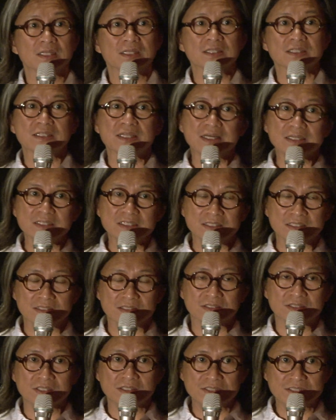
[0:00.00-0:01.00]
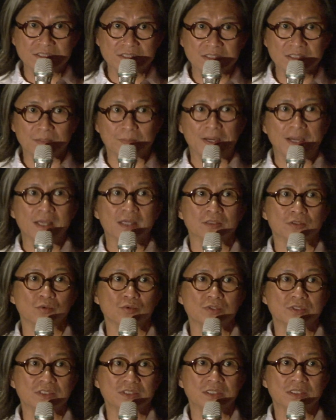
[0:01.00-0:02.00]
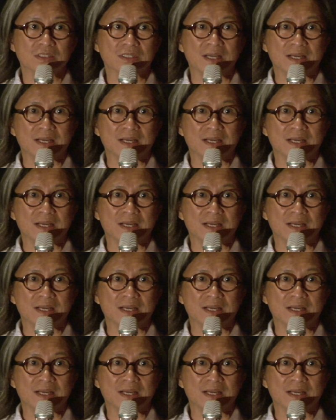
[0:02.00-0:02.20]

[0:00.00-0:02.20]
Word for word: 但是当你真心的拍一个东西，